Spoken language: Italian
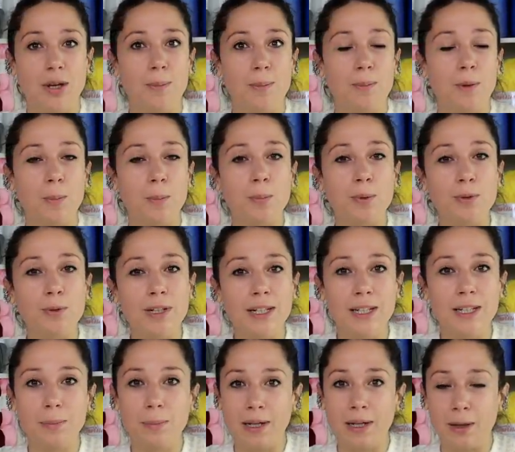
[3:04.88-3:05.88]
che è un po' più
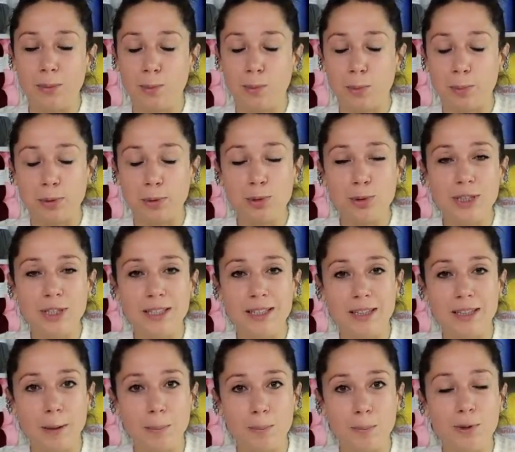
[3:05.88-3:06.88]
libera un po' più di
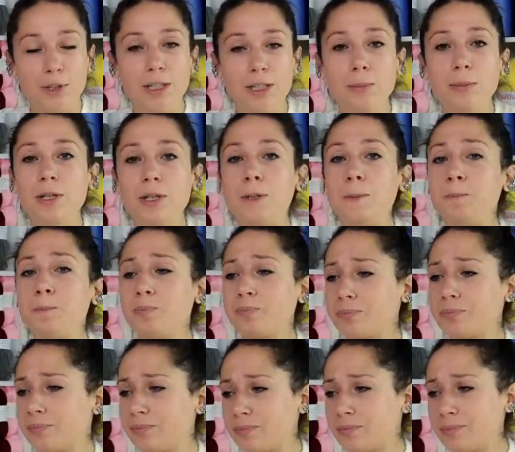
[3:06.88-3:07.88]
tempo libero
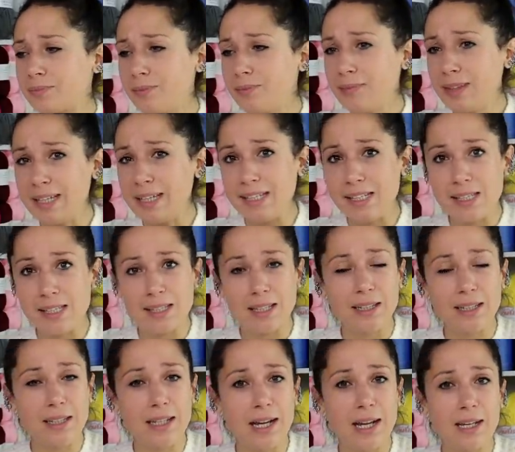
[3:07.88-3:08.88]
si sta
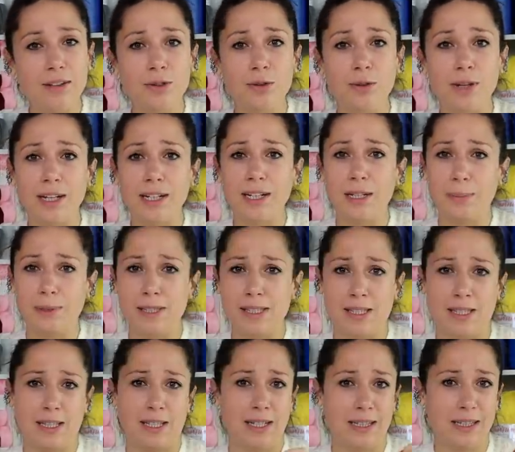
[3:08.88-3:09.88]
dedicando anche,
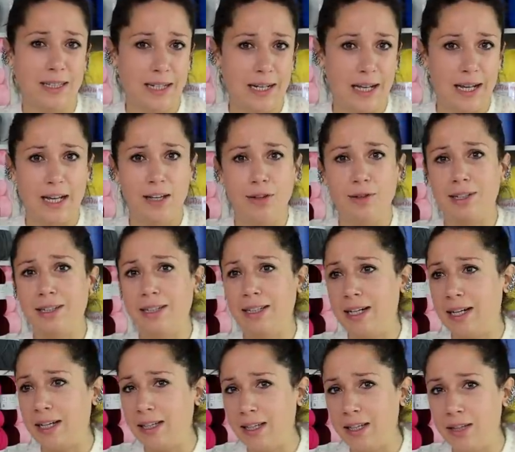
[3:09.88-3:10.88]
pensate, al telaio, al
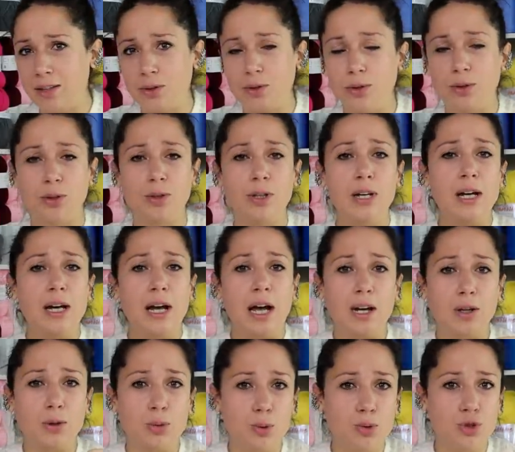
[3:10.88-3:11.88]
telaietto,
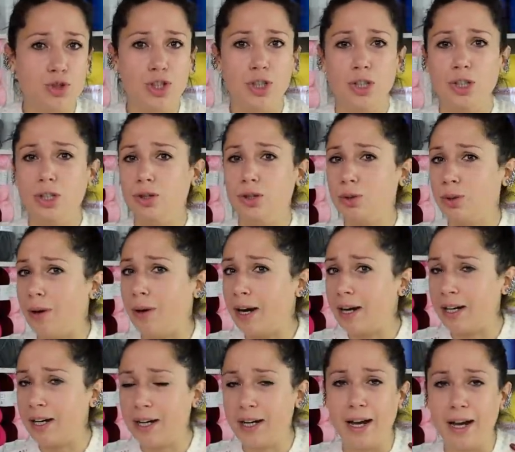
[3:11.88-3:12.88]
al cucito, al
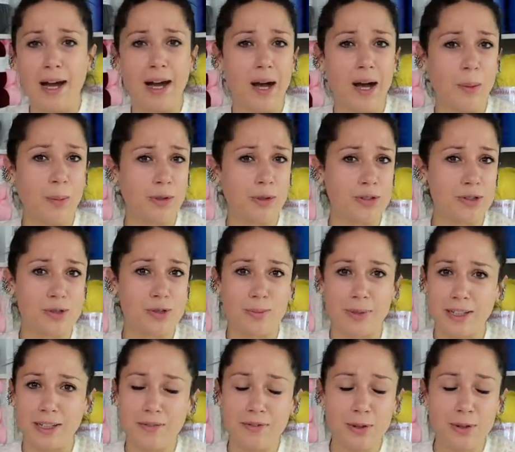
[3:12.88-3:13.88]
ricamo, insomma
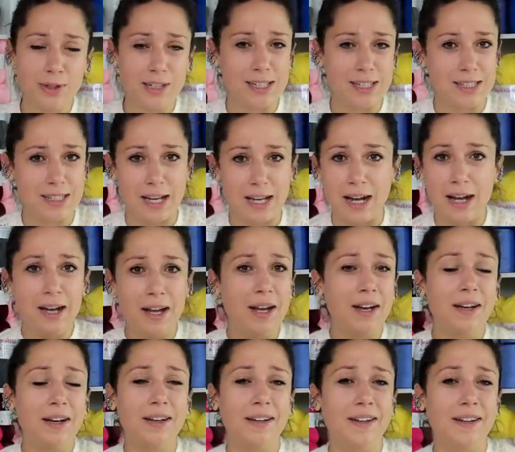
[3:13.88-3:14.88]
davvero ne sta,
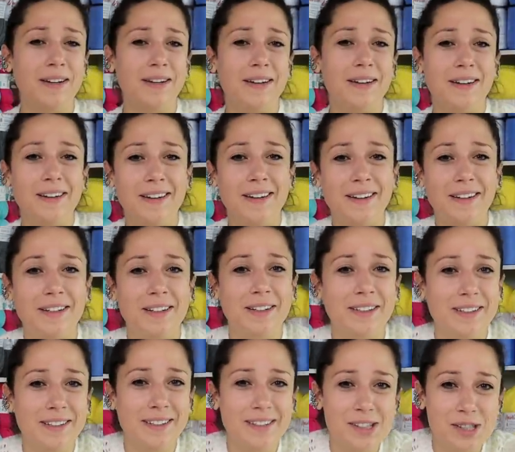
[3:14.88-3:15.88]

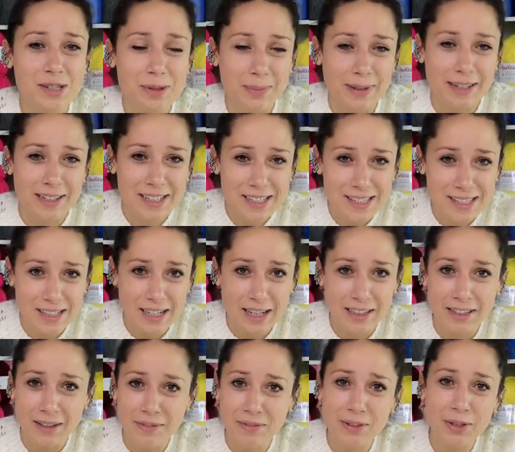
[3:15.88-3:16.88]
eh, insomma, ne sta
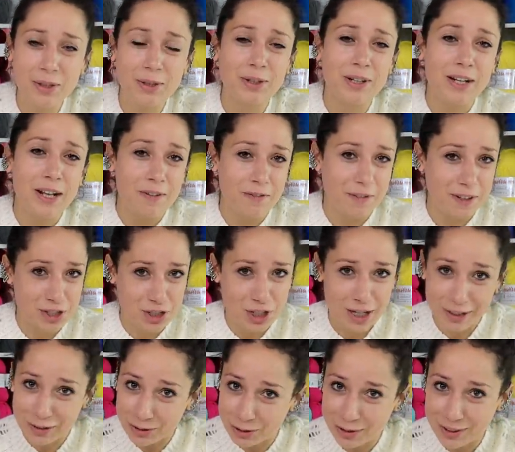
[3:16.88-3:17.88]
davvero
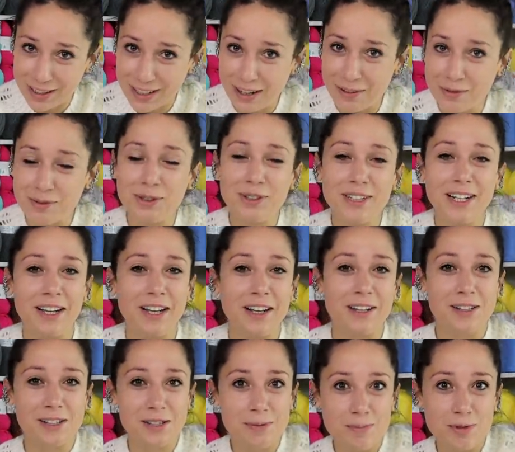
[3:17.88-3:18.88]
facendo di lavori
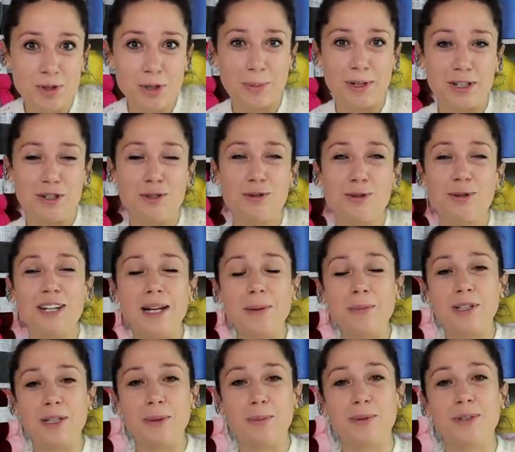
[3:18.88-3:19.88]
e insomma ci
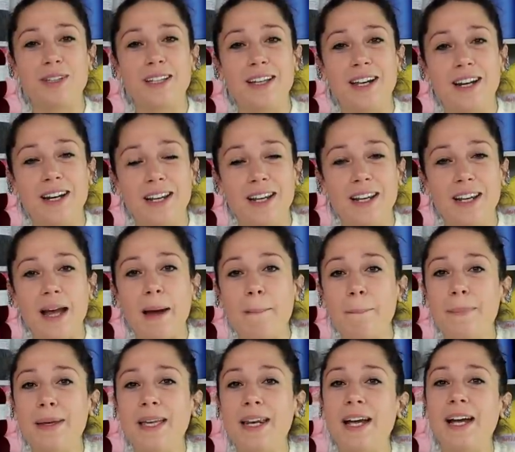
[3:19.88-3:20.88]
auguriamo di poterli
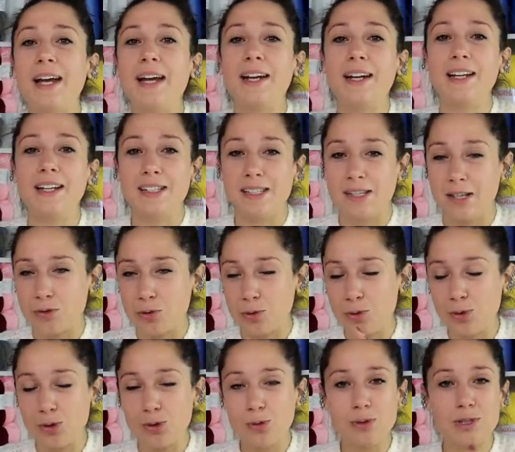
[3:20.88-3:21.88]
ammirare sia
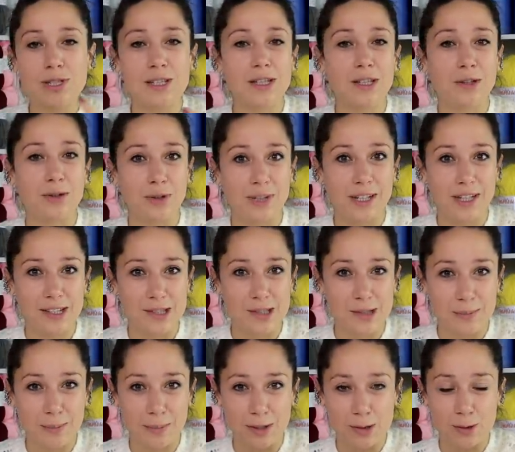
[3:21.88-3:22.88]
sul suo sito che
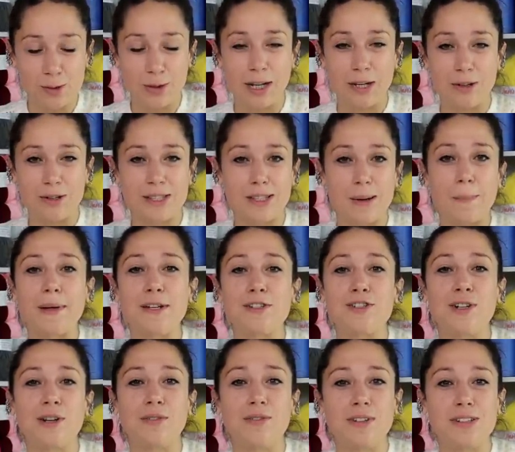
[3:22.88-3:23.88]
insomma sulla nostra
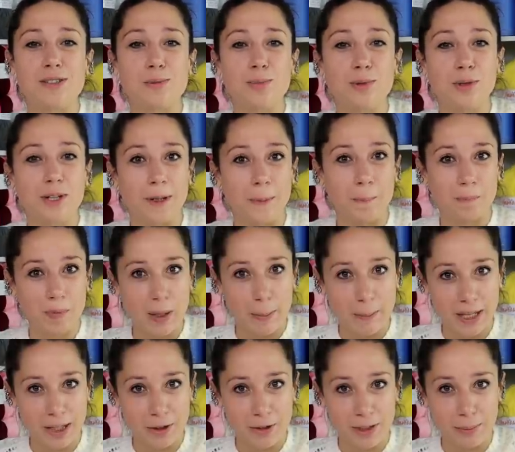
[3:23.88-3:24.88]
pagina Facebook
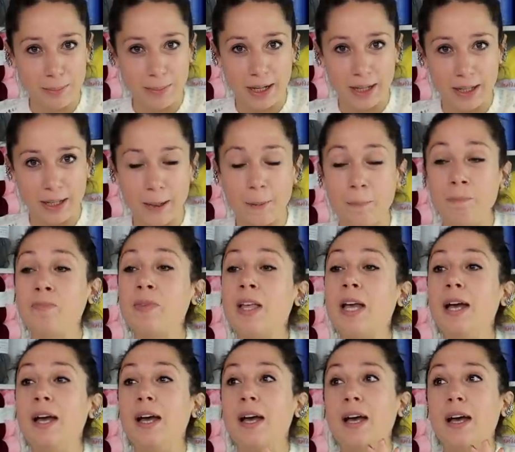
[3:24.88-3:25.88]
Meglio di
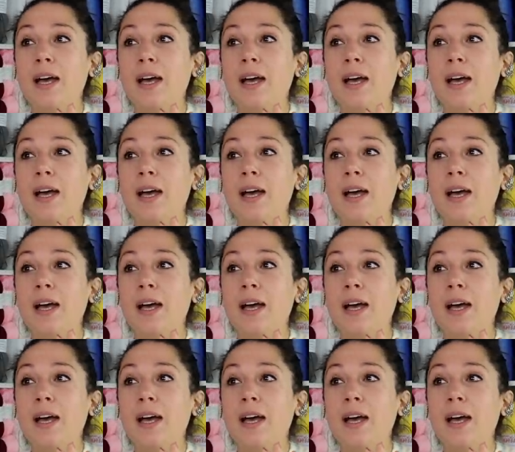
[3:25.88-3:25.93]
Maglia.